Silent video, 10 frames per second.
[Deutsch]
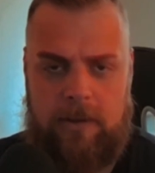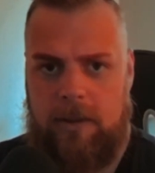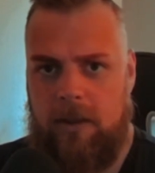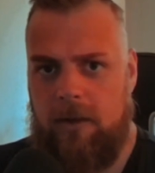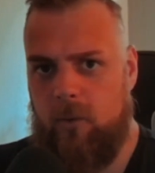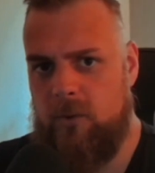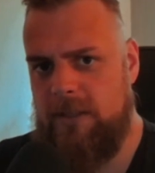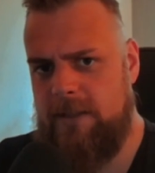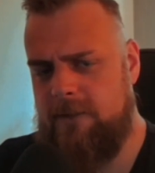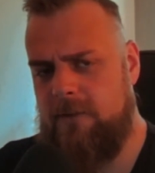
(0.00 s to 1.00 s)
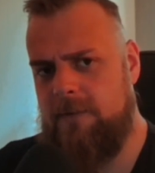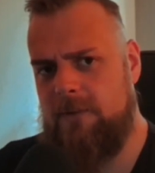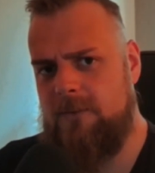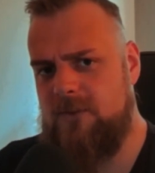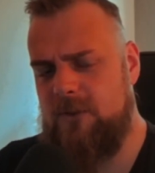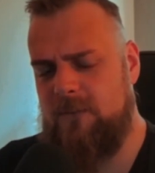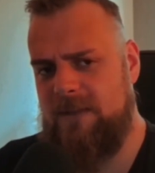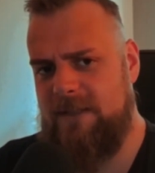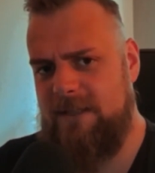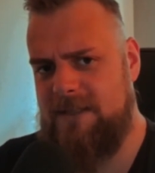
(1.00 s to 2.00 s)
Okay, kommen wir nun zum
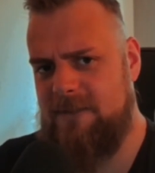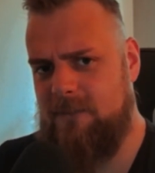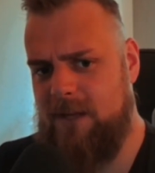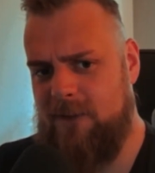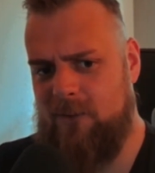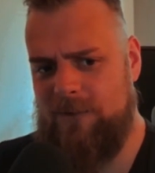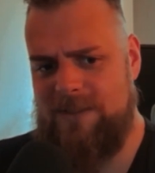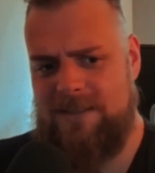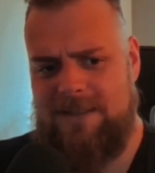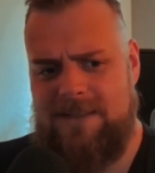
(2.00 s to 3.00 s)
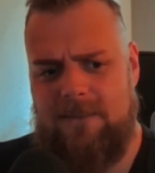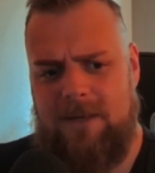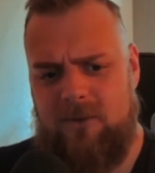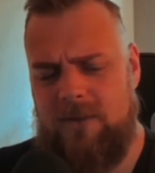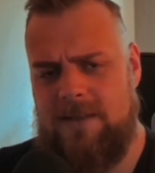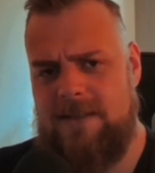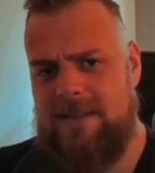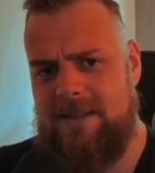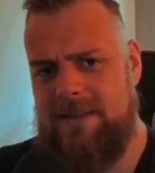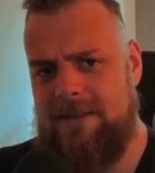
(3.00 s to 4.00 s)
nächsten Makro. Und das nächste Makro, das ist
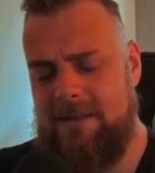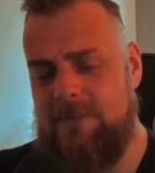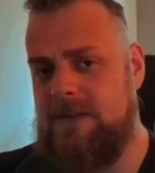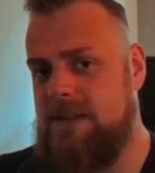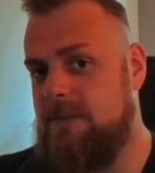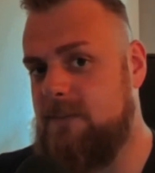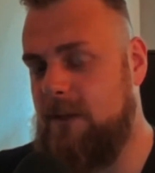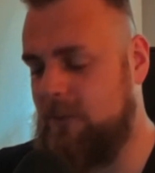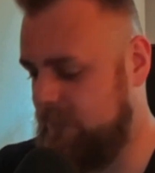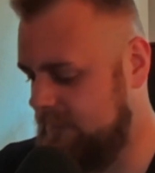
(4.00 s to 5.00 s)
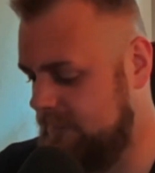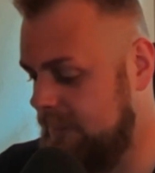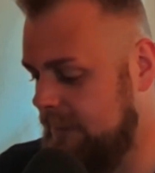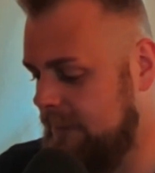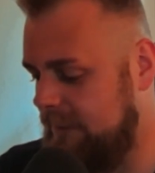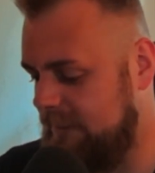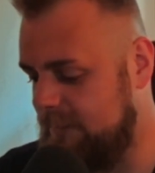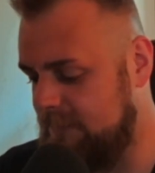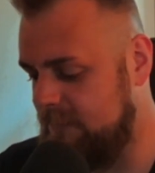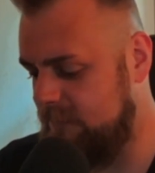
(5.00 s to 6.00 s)
ein defensives Makro, ja? Ein
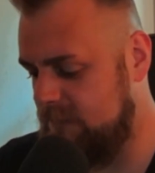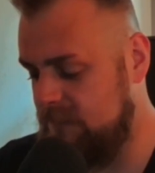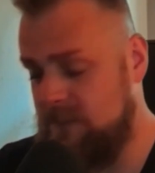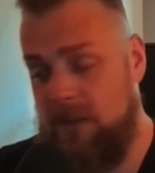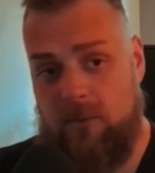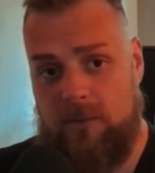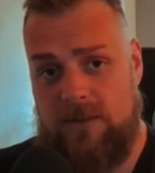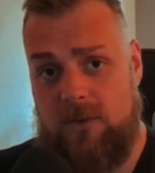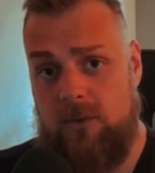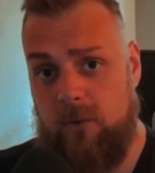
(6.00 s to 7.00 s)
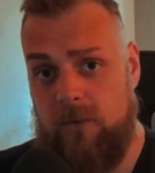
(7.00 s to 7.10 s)
defensives Makro und das könnt ihr euch für